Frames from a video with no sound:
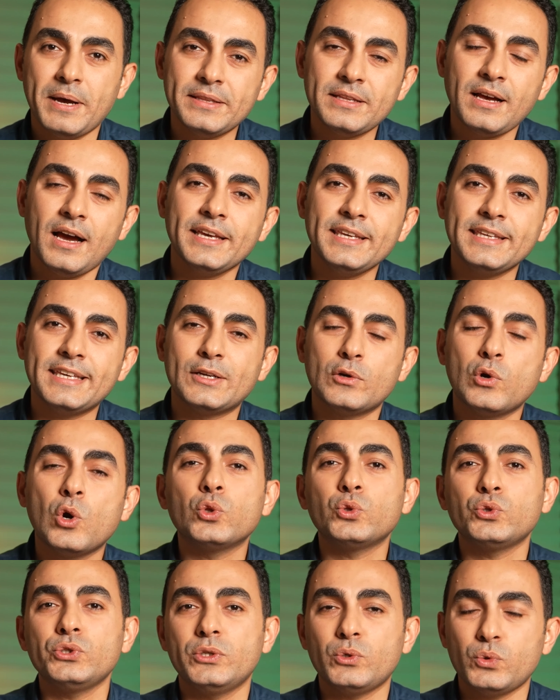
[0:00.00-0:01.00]
Ben hangi
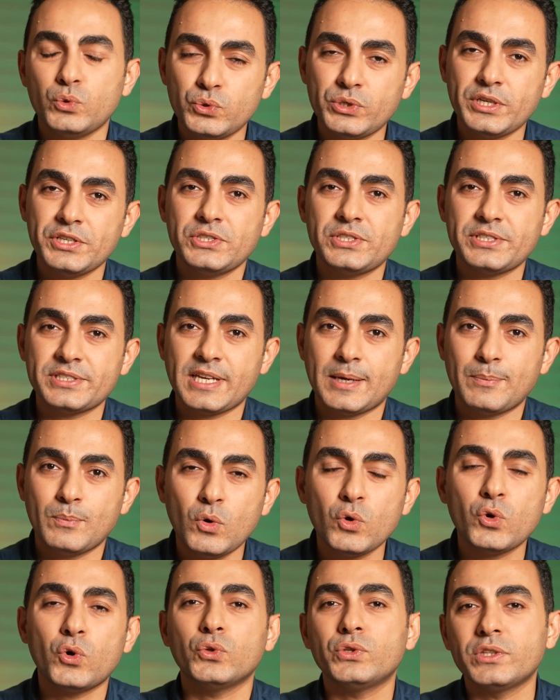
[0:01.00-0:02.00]
konuyla
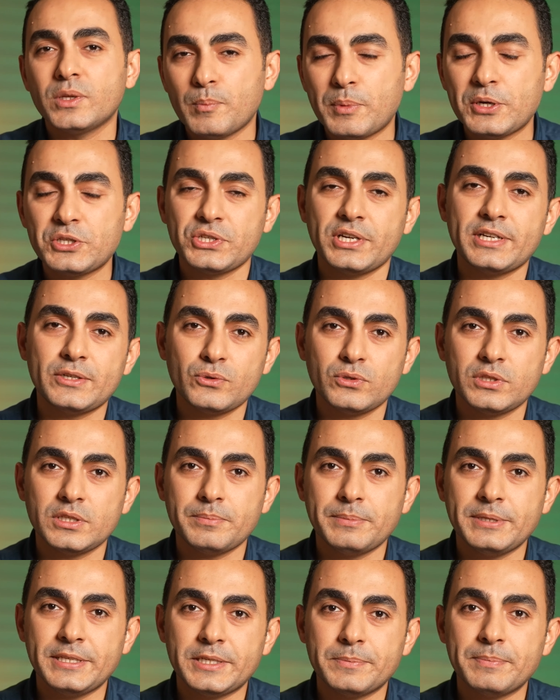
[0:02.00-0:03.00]
uğraşırsam o konuda başarılı
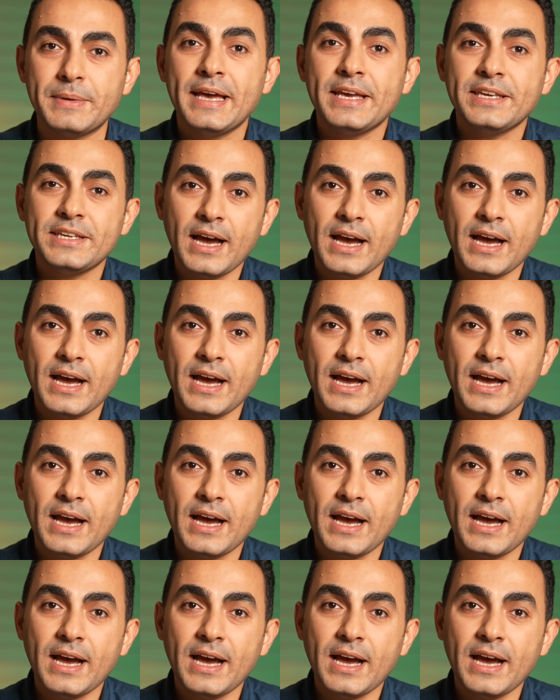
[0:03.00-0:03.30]
olabilirim.